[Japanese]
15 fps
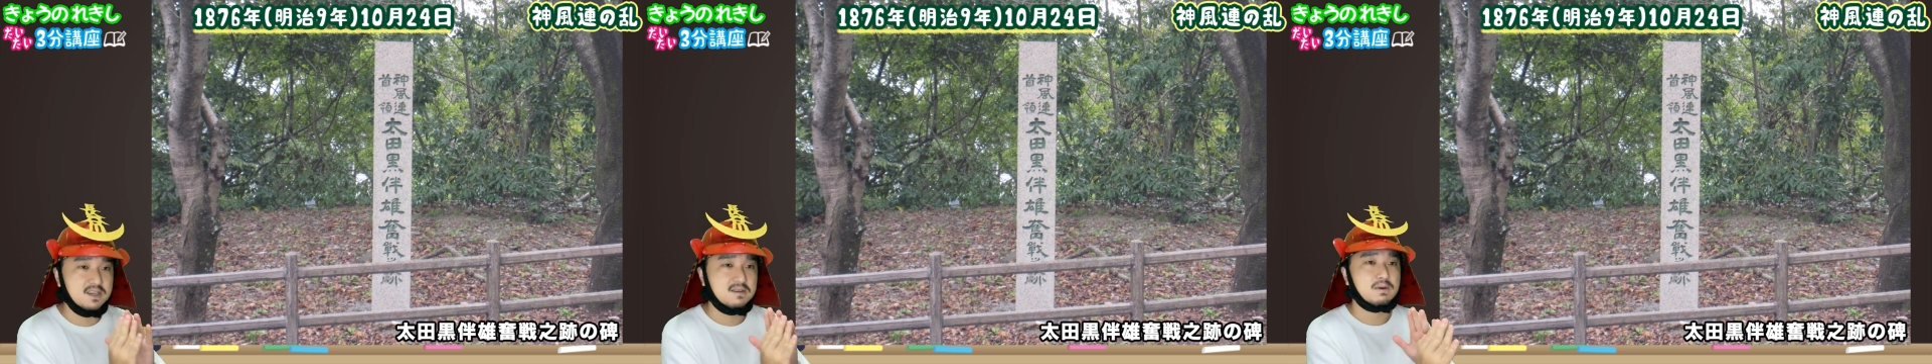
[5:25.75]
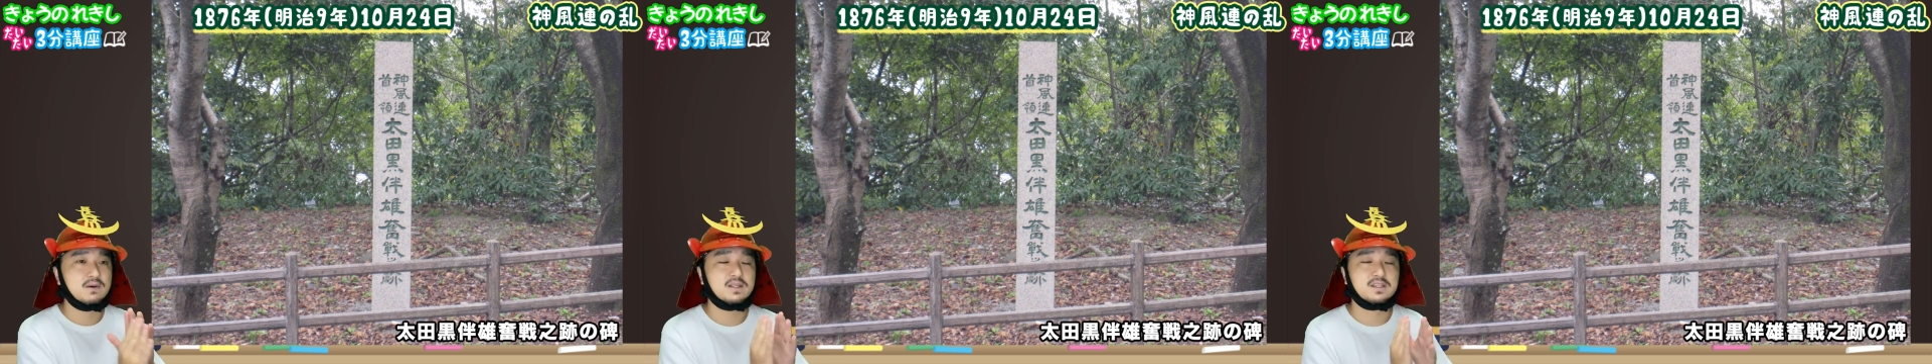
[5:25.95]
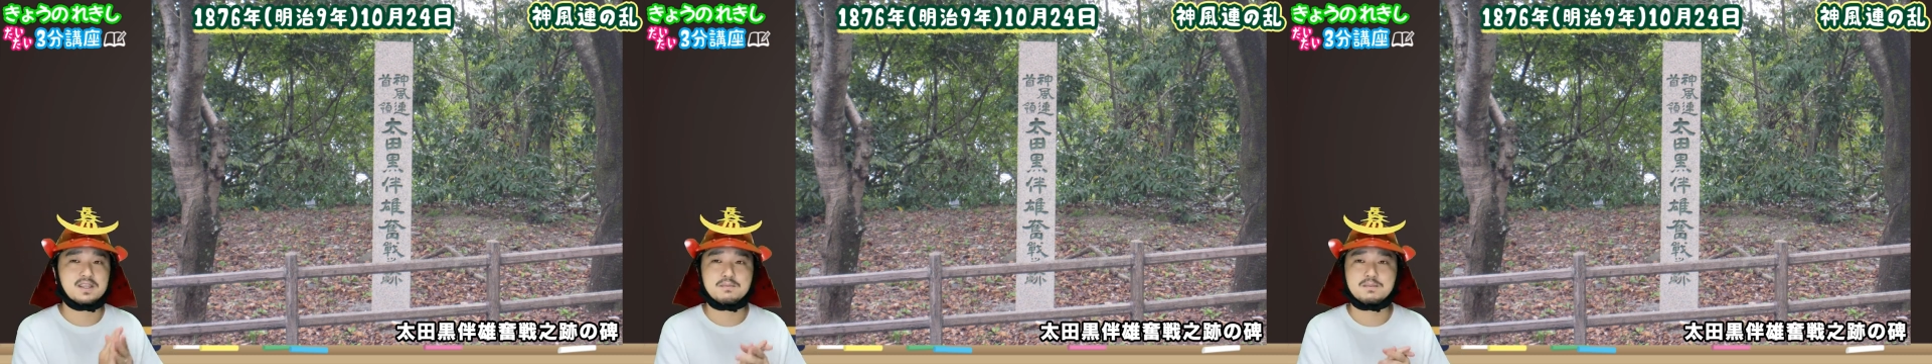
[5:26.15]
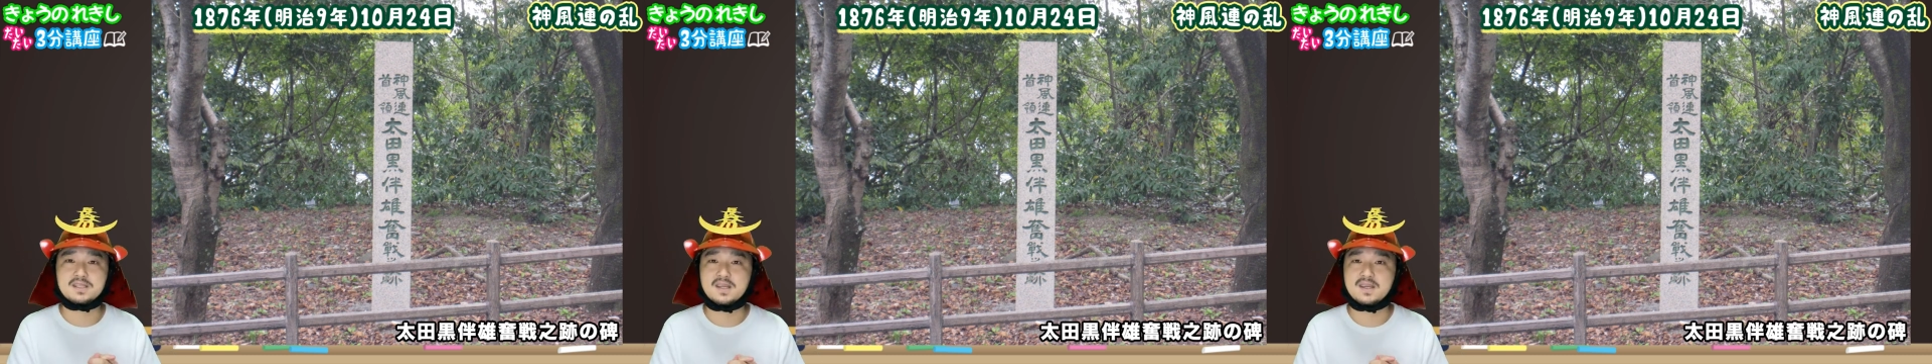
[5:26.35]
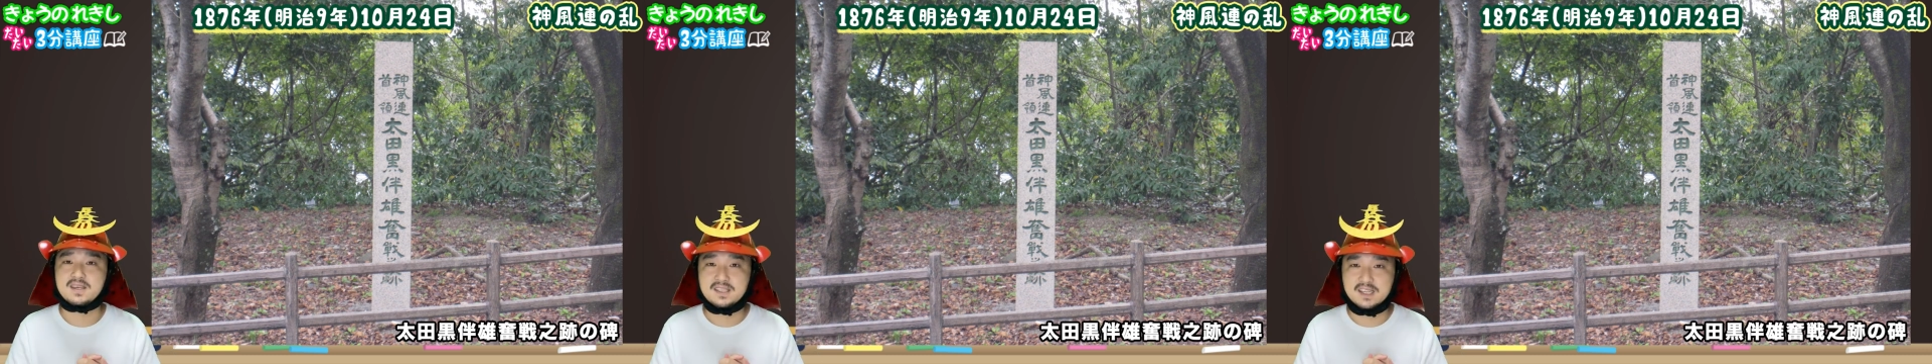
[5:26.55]
回ってみ
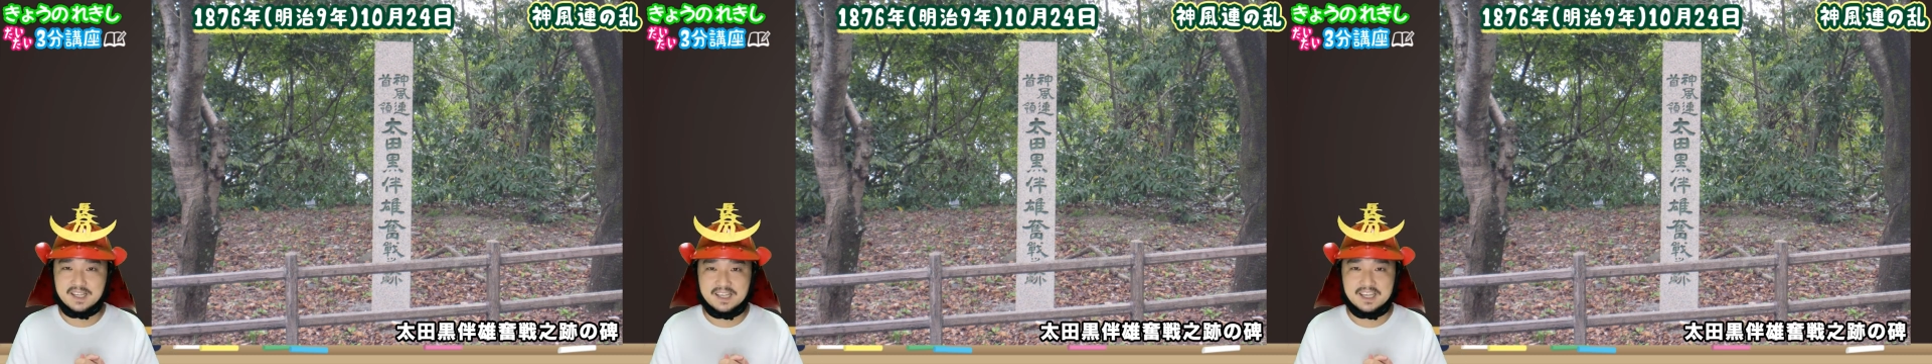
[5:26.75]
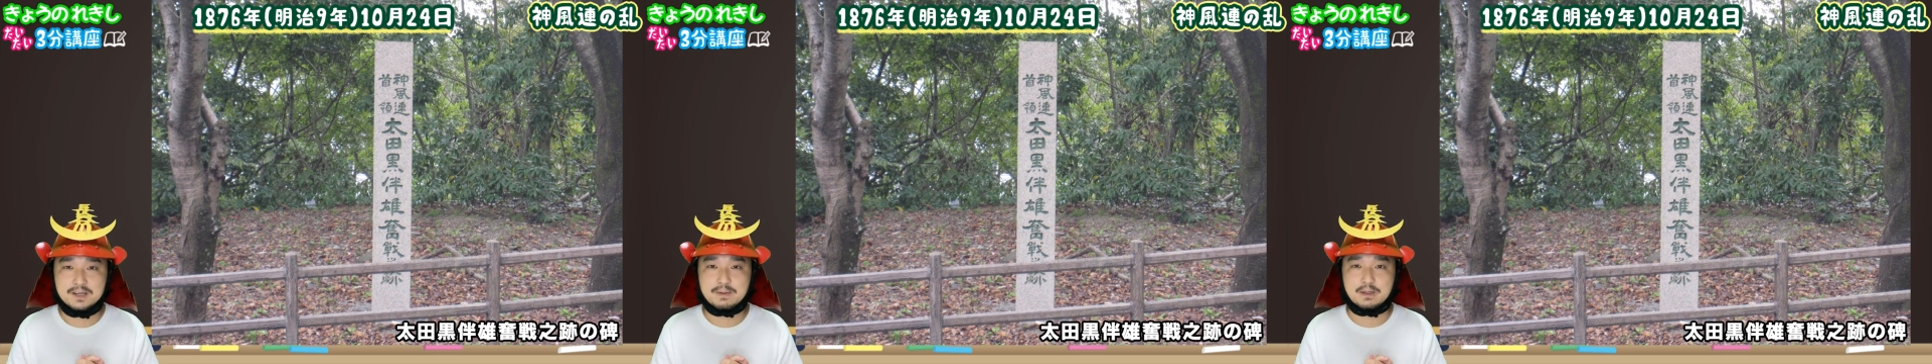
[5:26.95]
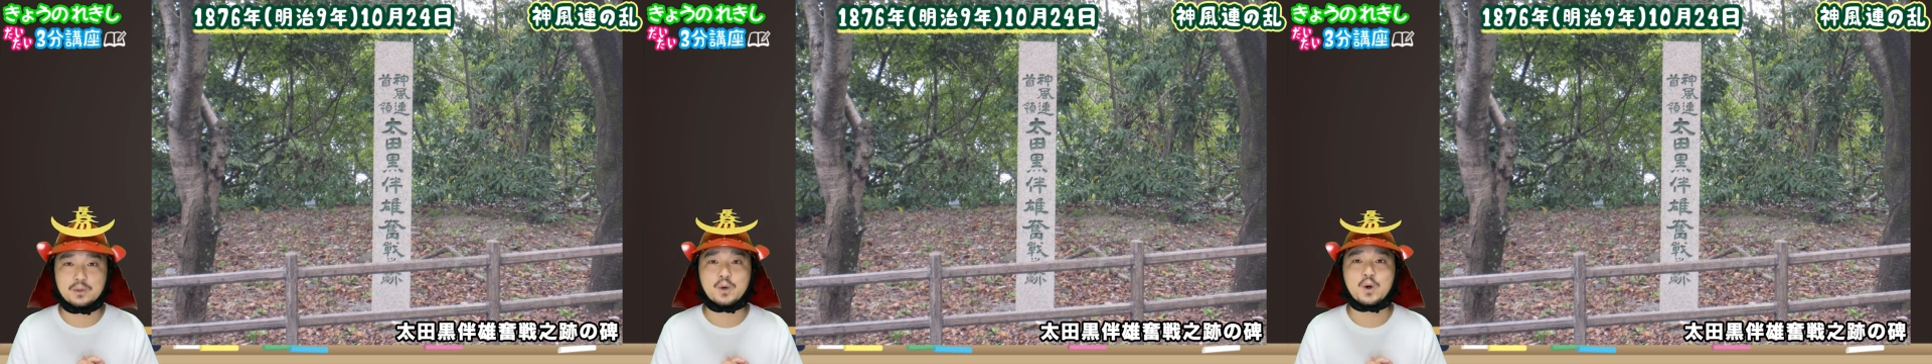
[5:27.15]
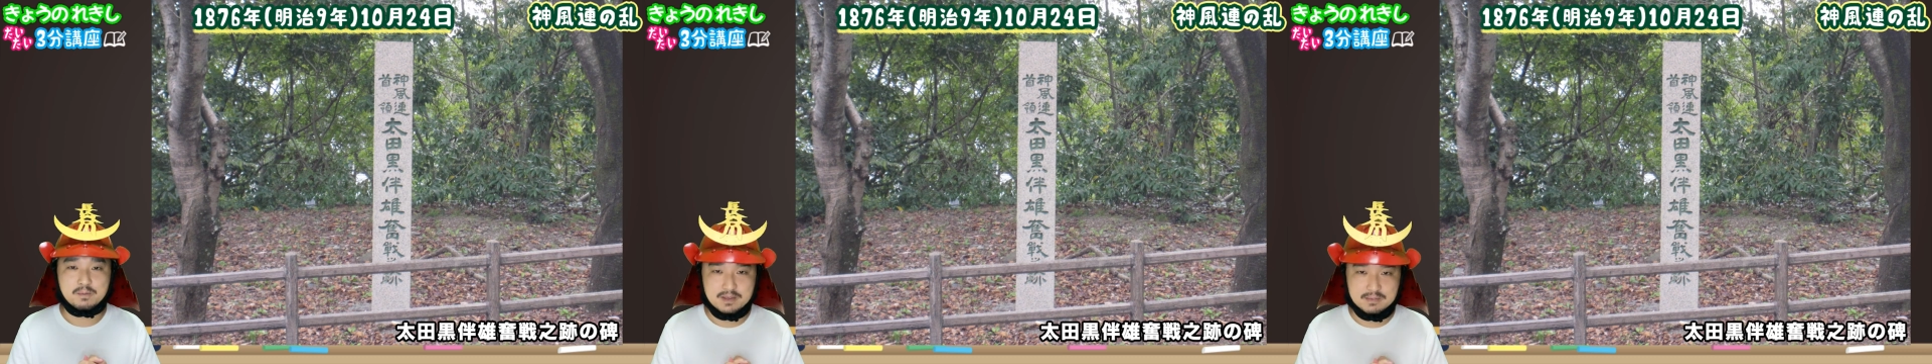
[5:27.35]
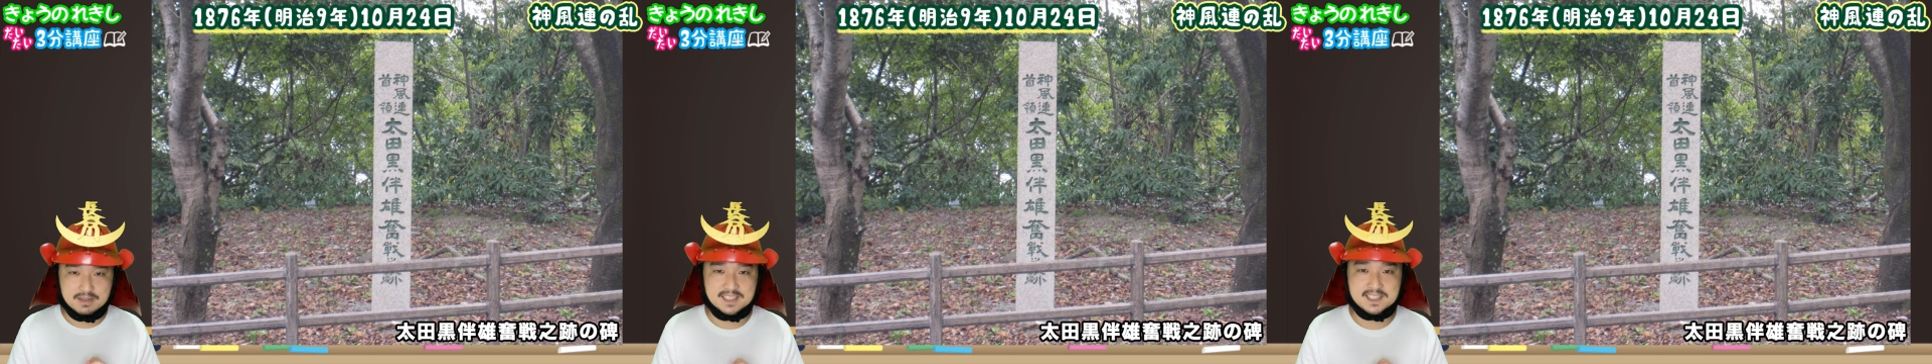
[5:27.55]
ていただければと思
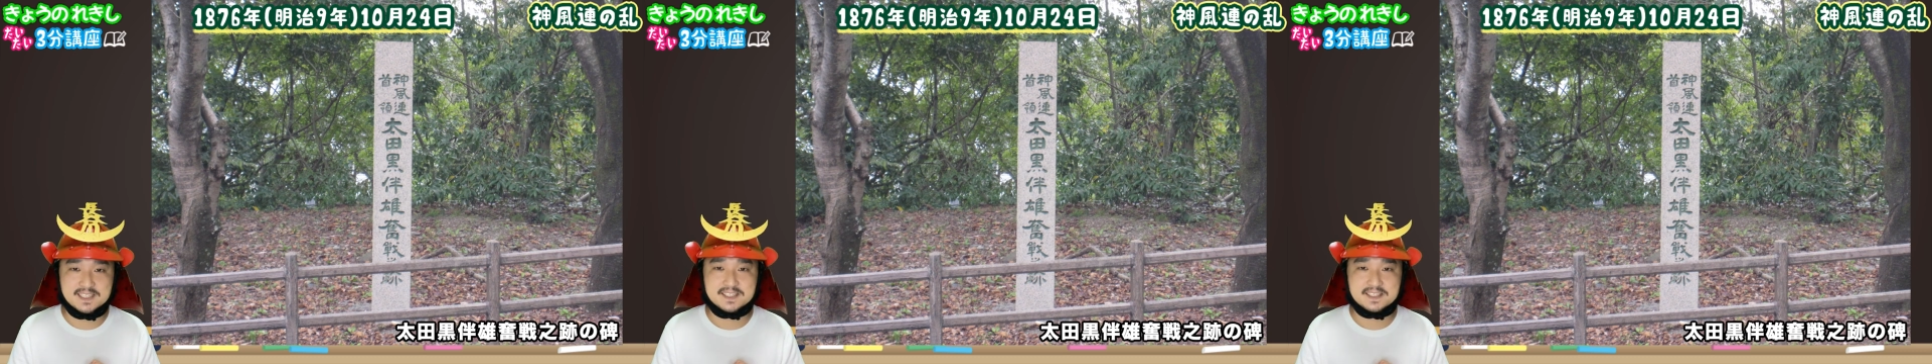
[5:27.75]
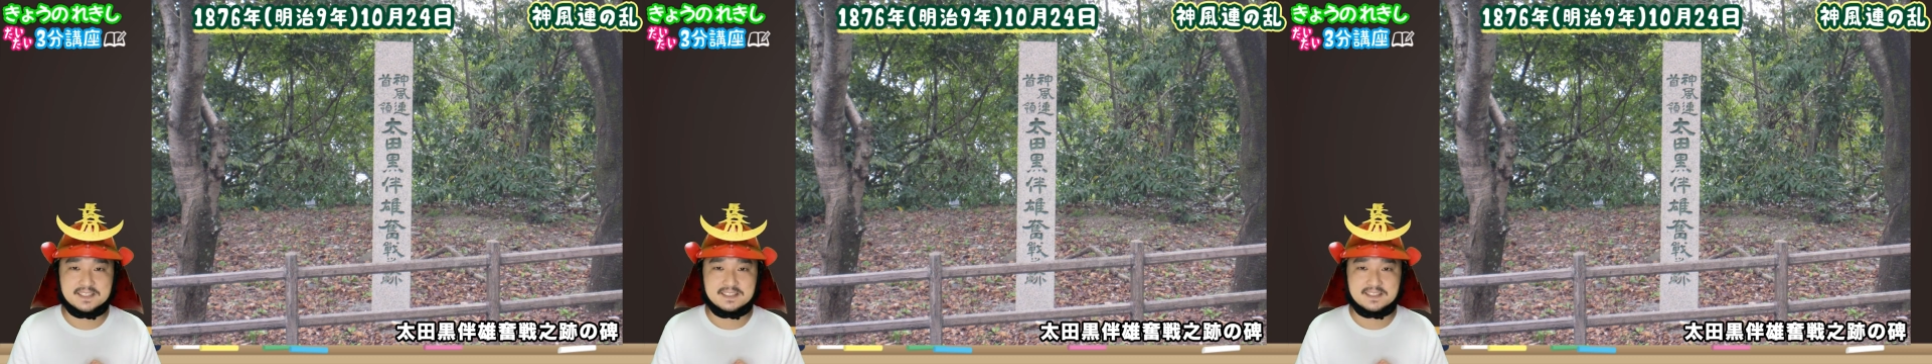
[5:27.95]
います。